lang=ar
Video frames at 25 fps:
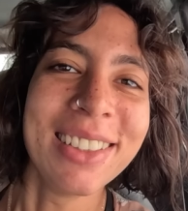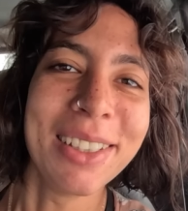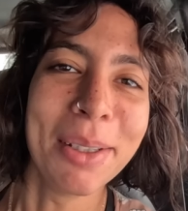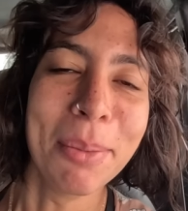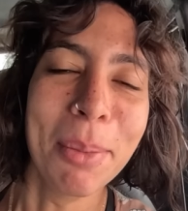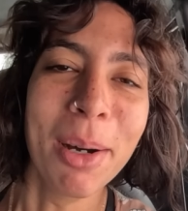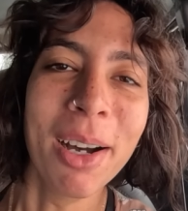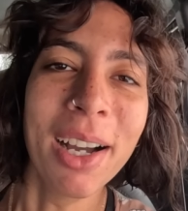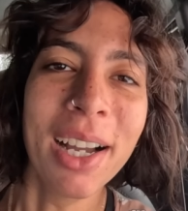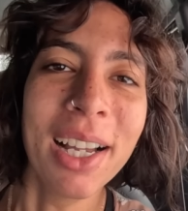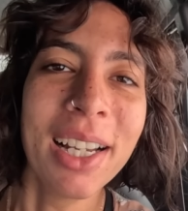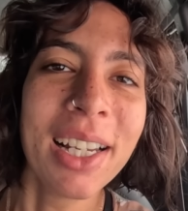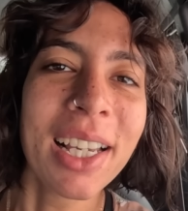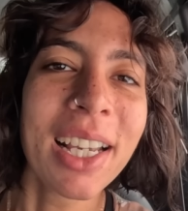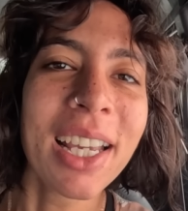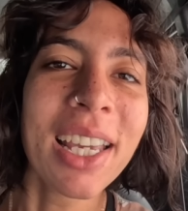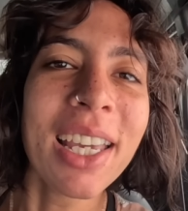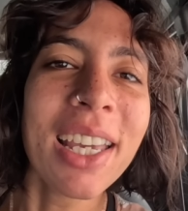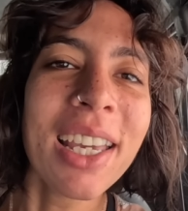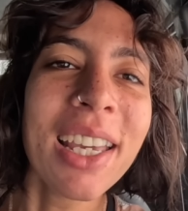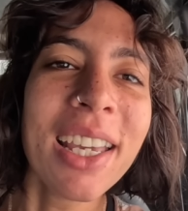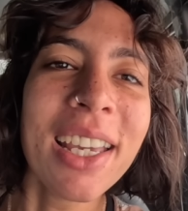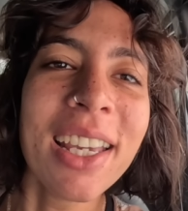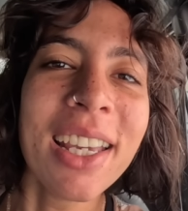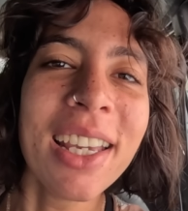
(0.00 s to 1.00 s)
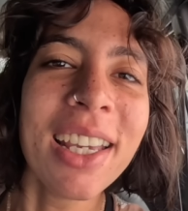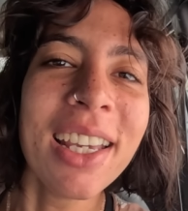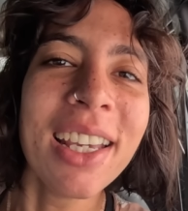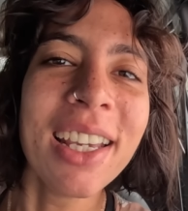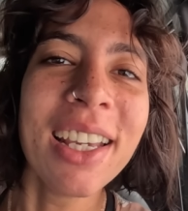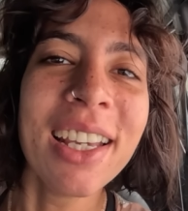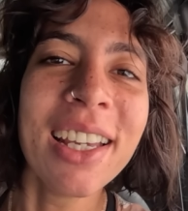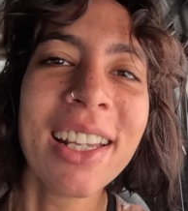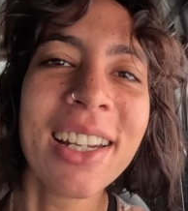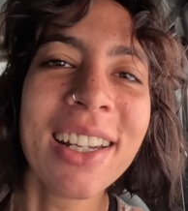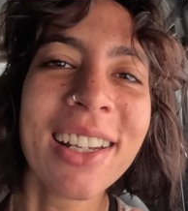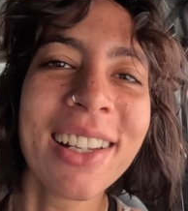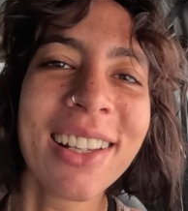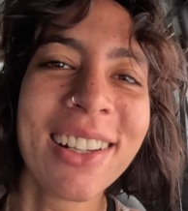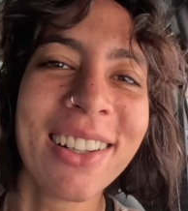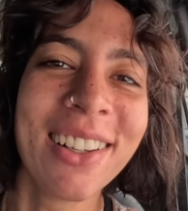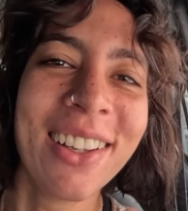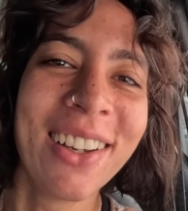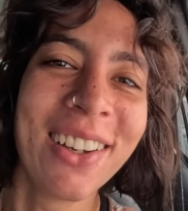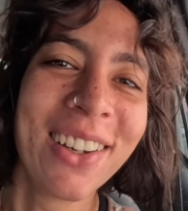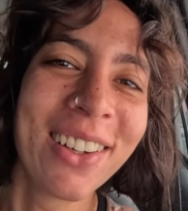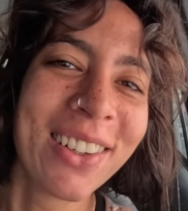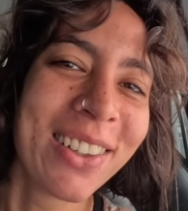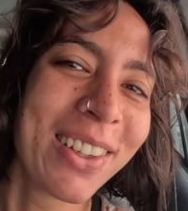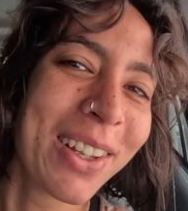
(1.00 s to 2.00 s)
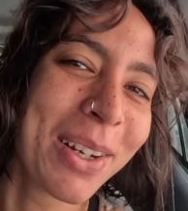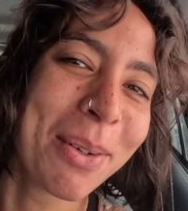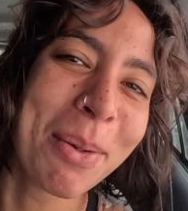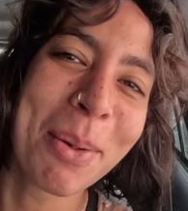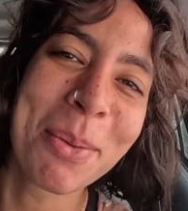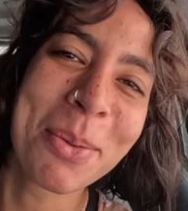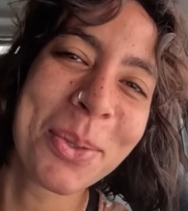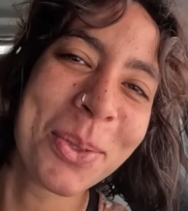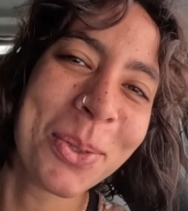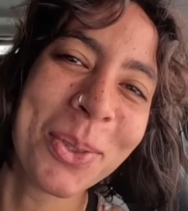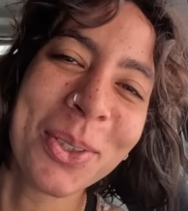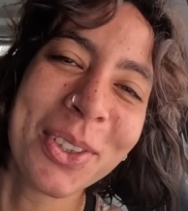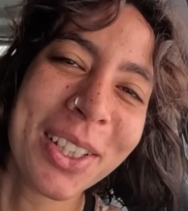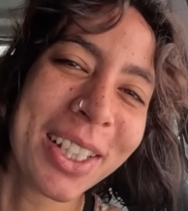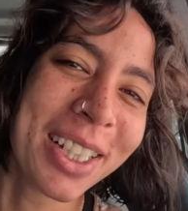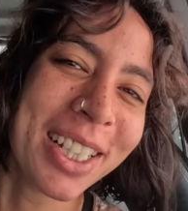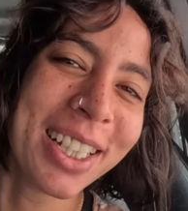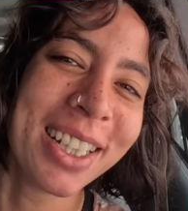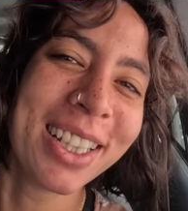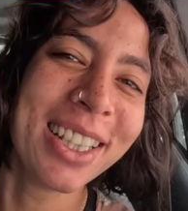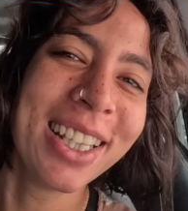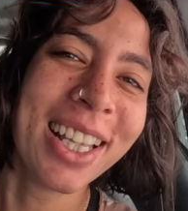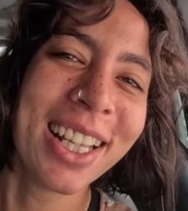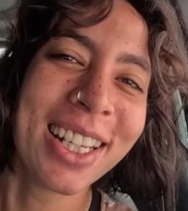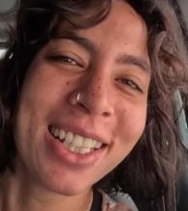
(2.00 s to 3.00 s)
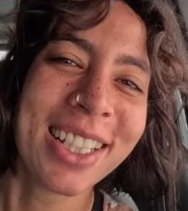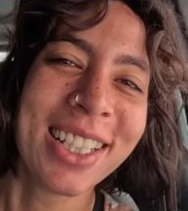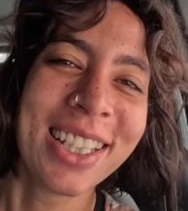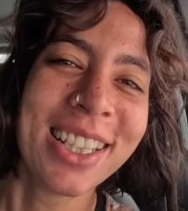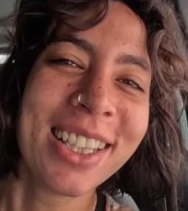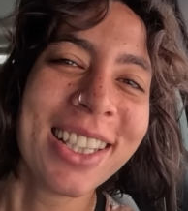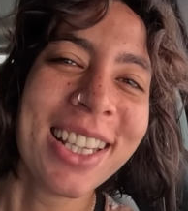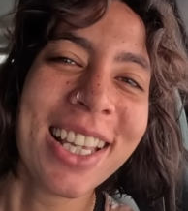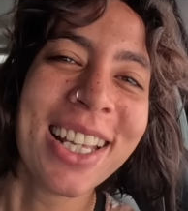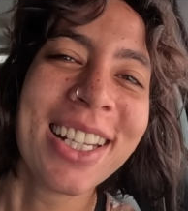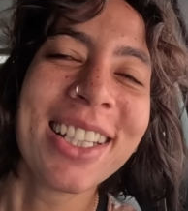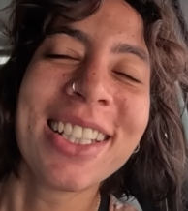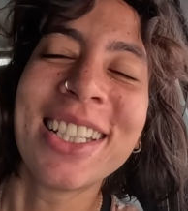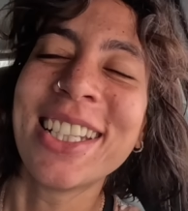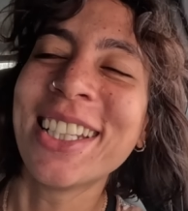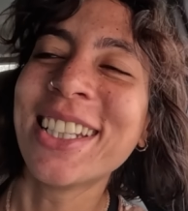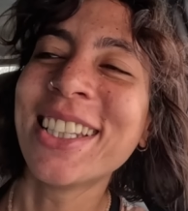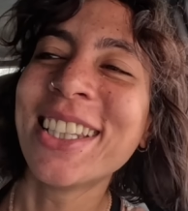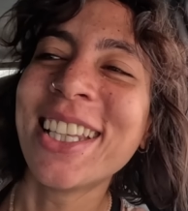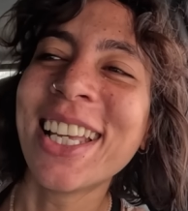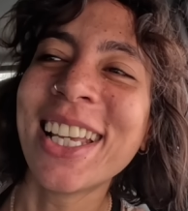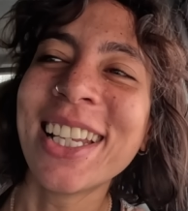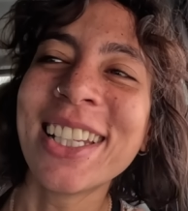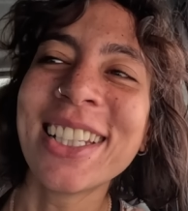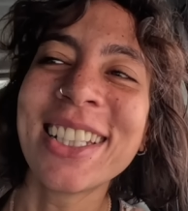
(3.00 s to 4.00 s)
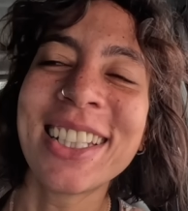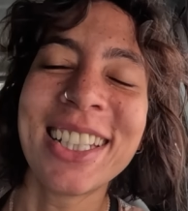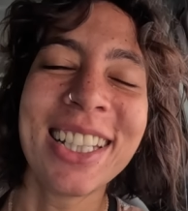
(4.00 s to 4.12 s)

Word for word: صباح الخير النهارده انا مبسوطه جدا جدا جدا